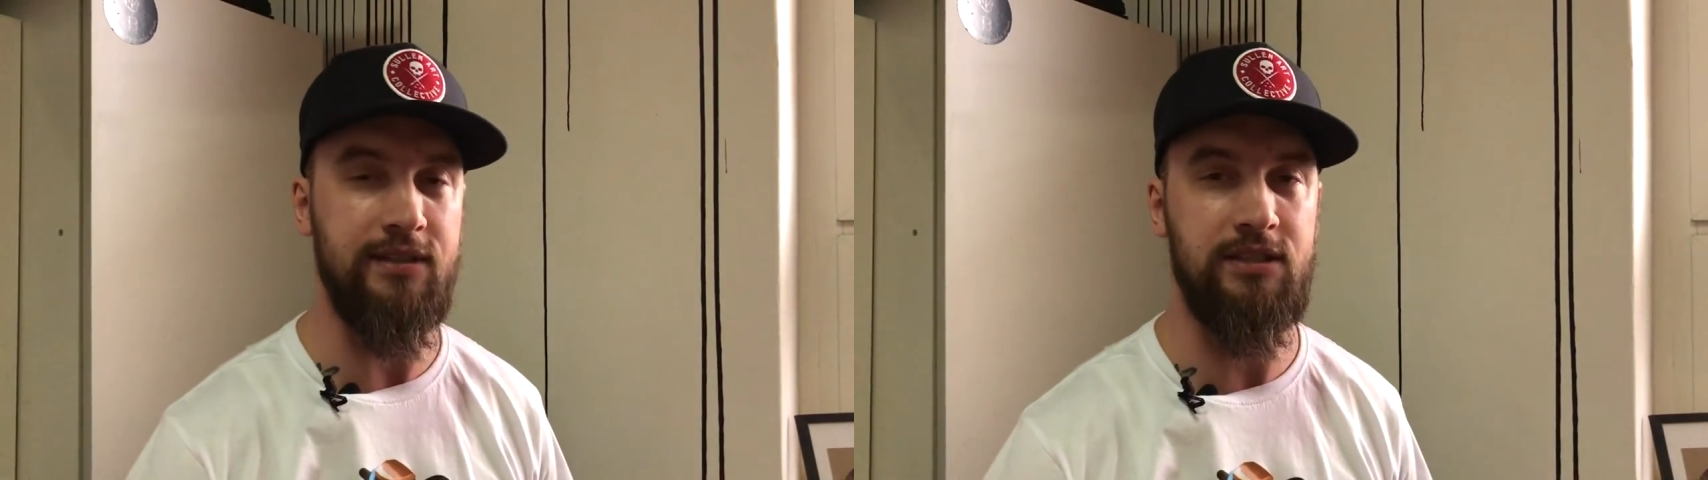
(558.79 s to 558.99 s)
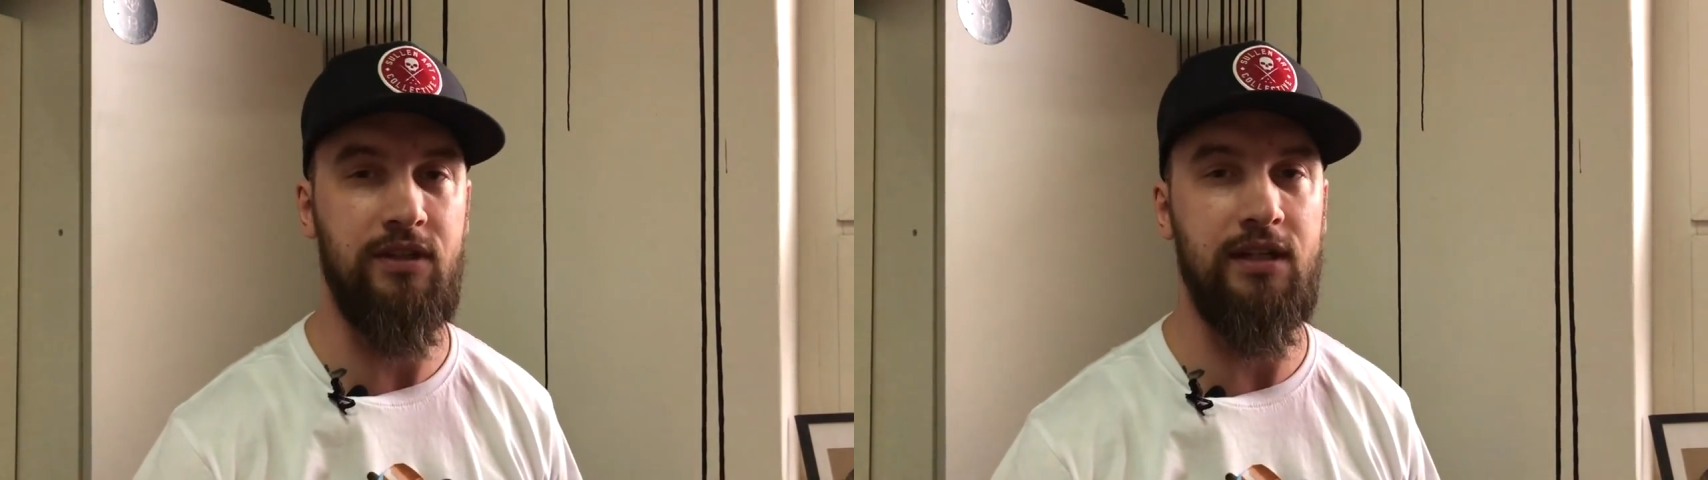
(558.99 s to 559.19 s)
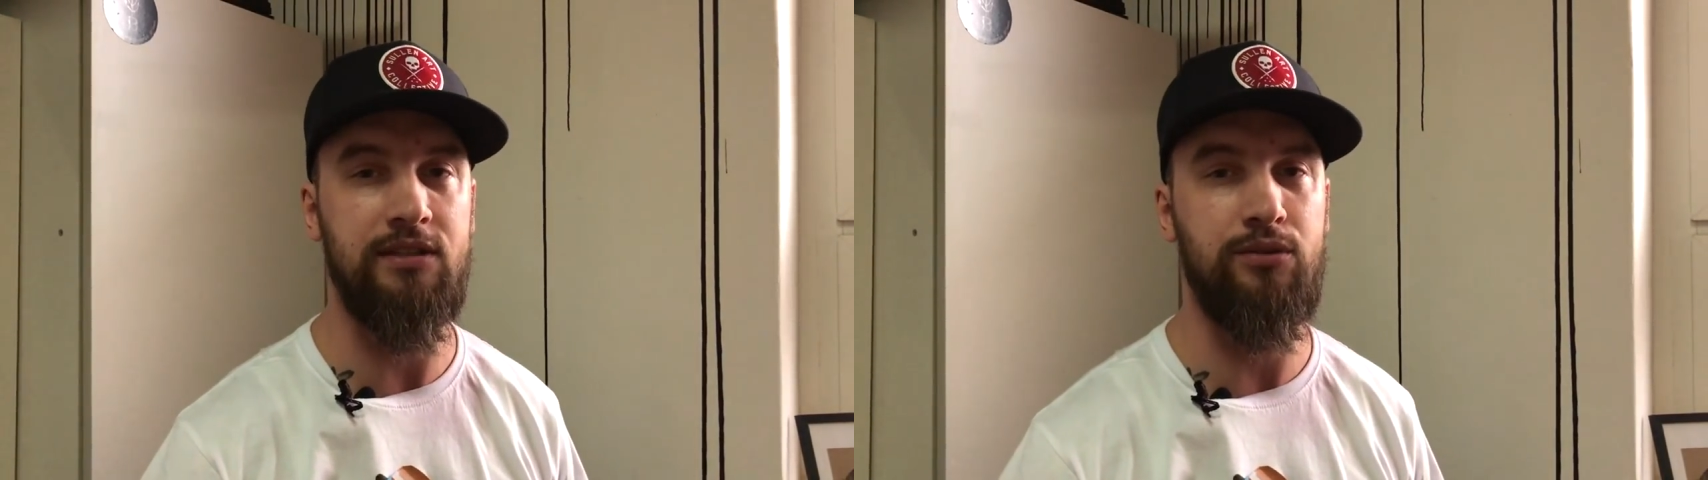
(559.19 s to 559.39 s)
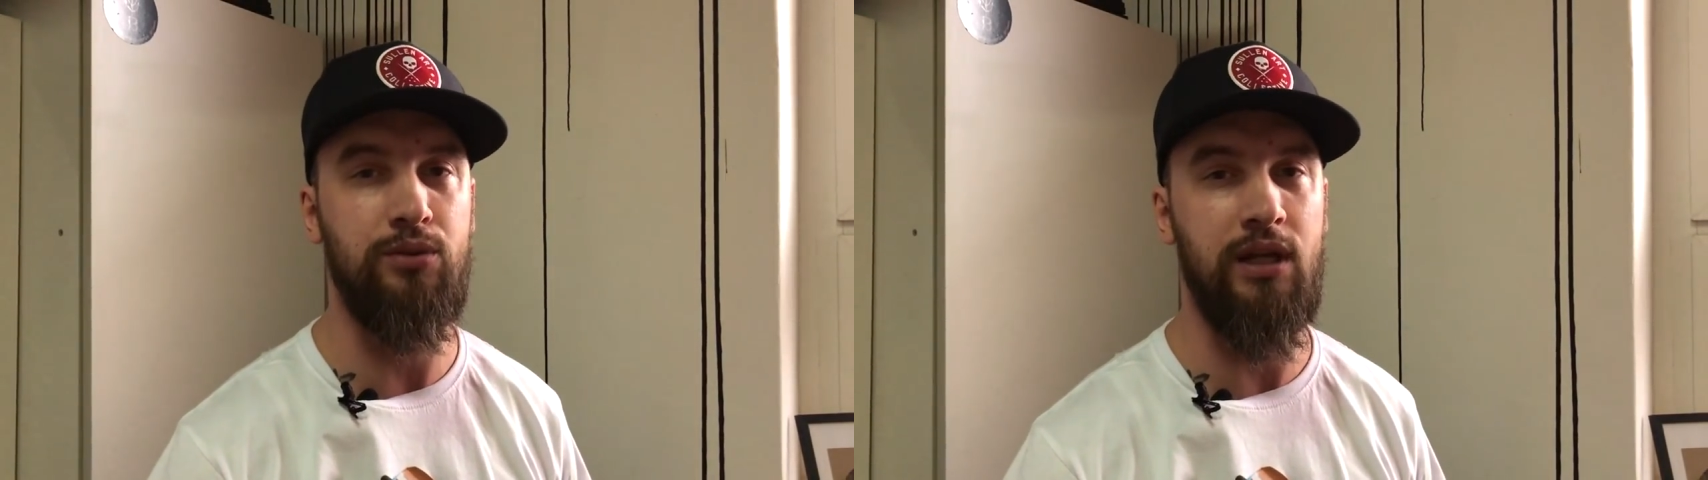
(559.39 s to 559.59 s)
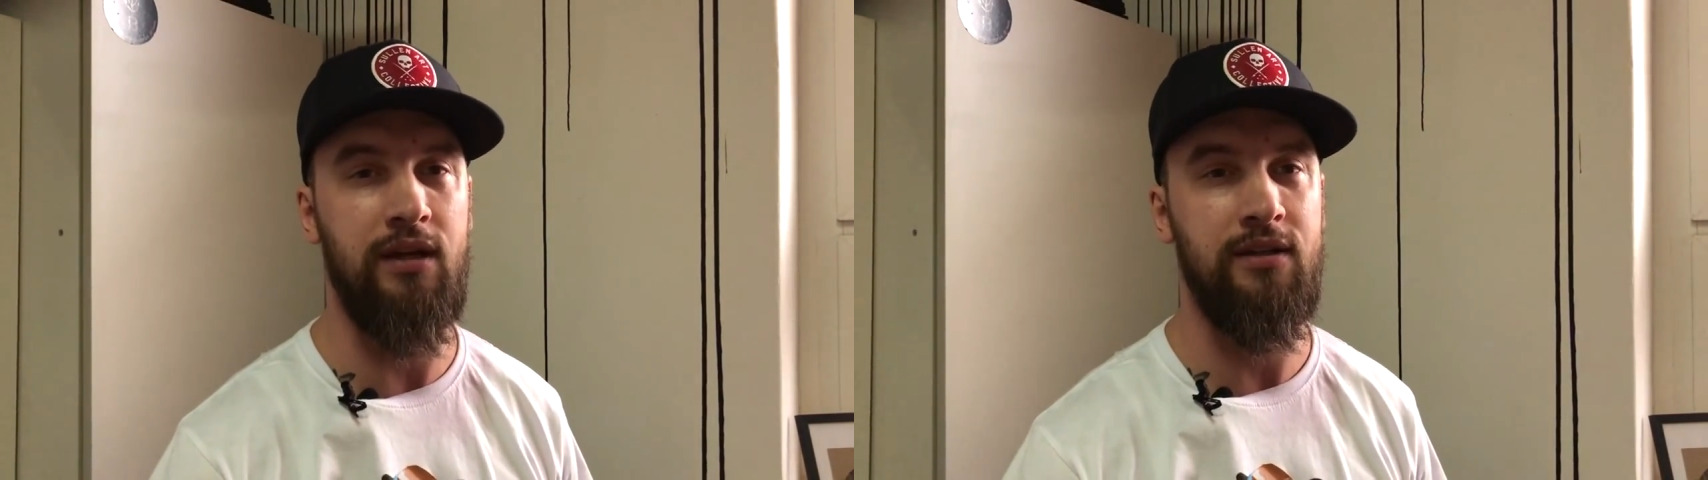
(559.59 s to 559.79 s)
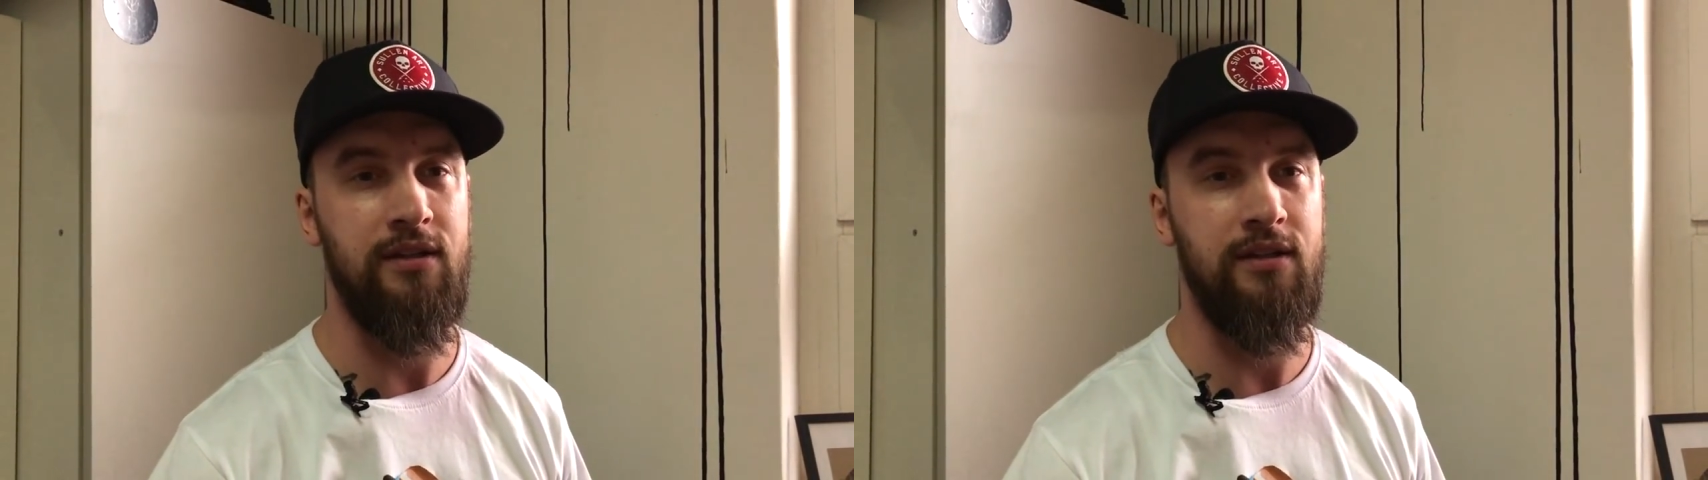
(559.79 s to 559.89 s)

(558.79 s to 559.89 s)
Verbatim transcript: rysowania na skórze.